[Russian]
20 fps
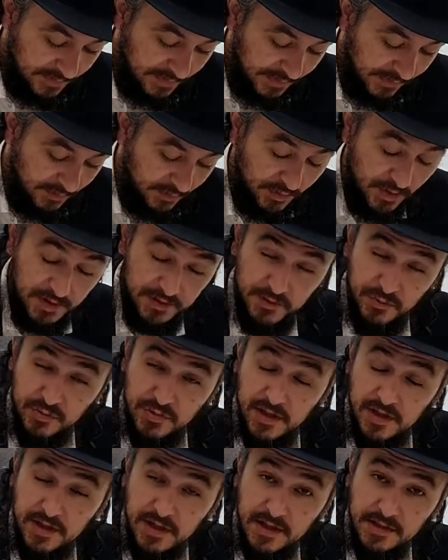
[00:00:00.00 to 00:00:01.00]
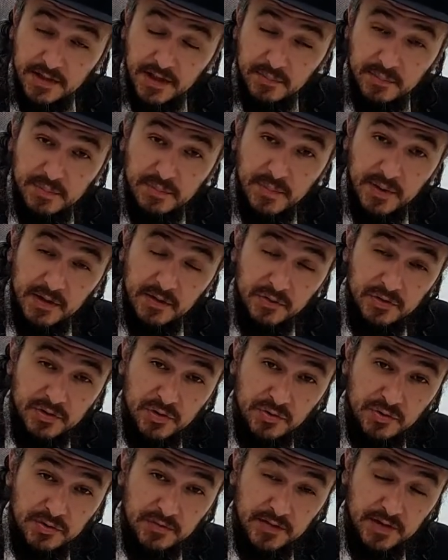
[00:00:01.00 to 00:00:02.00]
Он говорит, уже когда
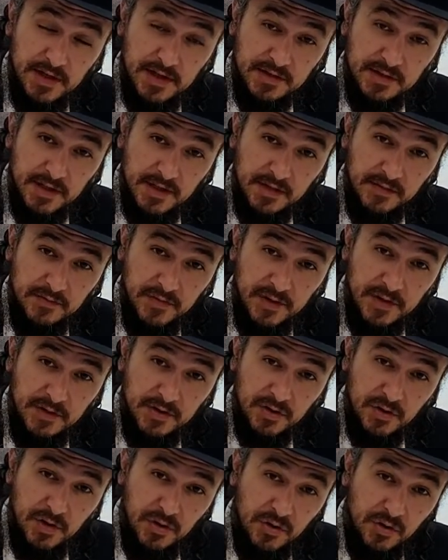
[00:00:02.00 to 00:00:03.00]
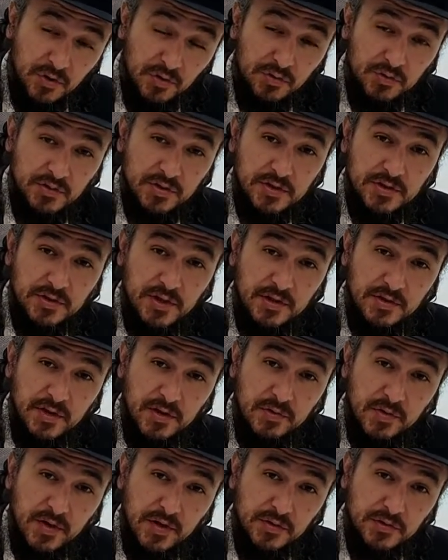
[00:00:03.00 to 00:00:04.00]
молился он тфилат аравит, он уже
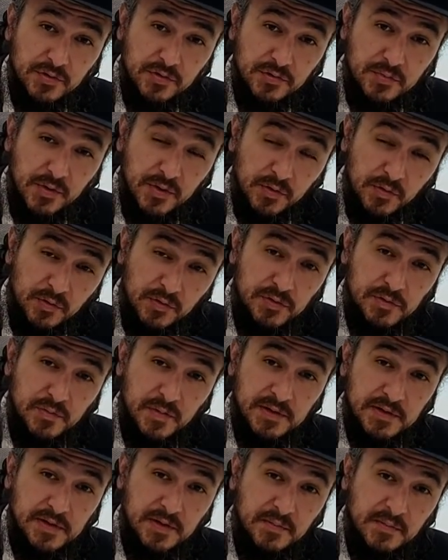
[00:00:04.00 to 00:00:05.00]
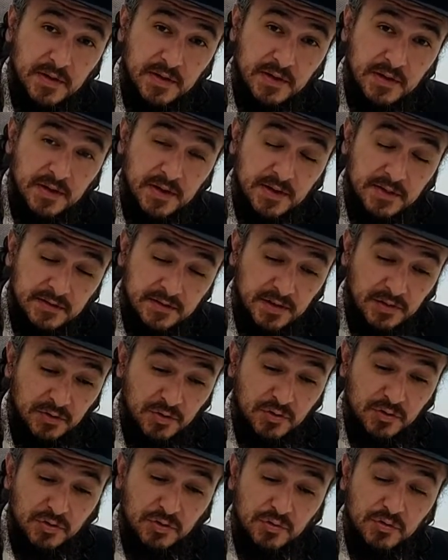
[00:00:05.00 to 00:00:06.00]
сказал Акадош Бараху спасибо за
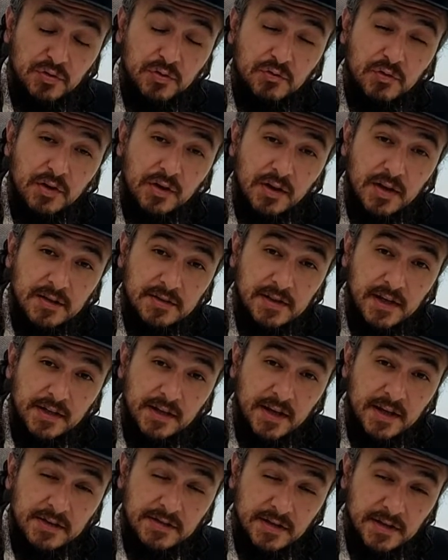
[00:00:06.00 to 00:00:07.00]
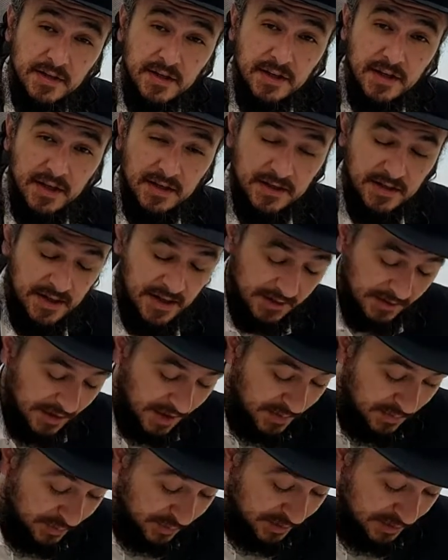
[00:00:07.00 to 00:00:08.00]
то, что у него глаза есть, и
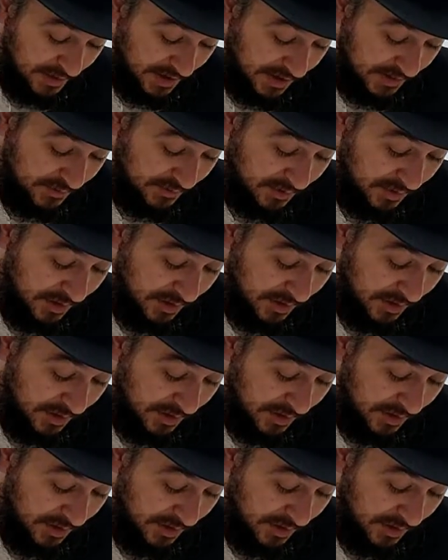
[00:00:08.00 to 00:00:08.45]
никогда ему не надо было